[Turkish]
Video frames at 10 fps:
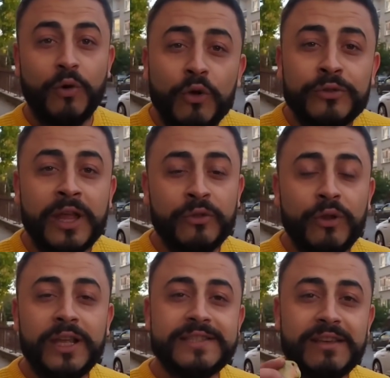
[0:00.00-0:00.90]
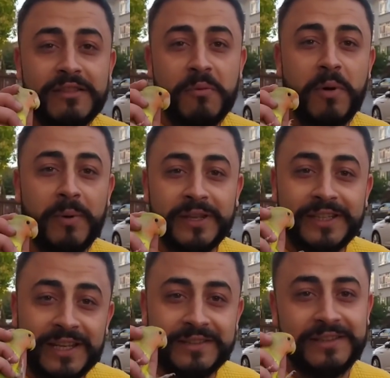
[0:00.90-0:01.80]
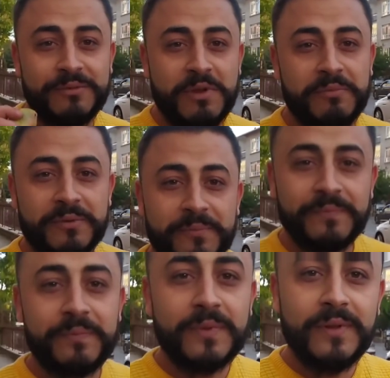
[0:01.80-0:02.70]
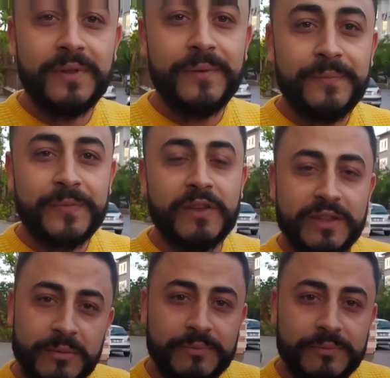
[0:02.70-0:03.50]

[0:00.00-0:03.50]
Ondan dolayı Sevda Papağan'la inat Peki bir şey soracağım. Bu kuş senin. Evet.